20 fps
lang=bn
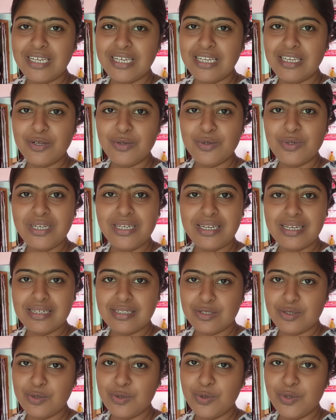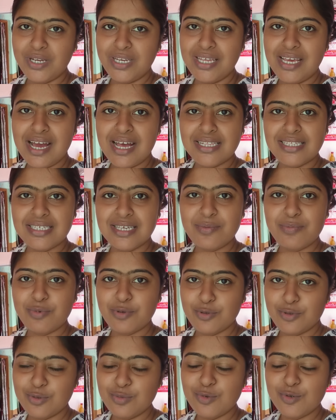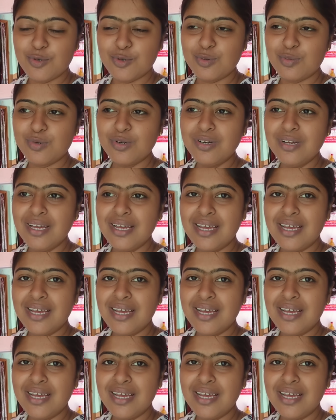কিনিও নি টেস্টও করিনি আজকে প্রথম করব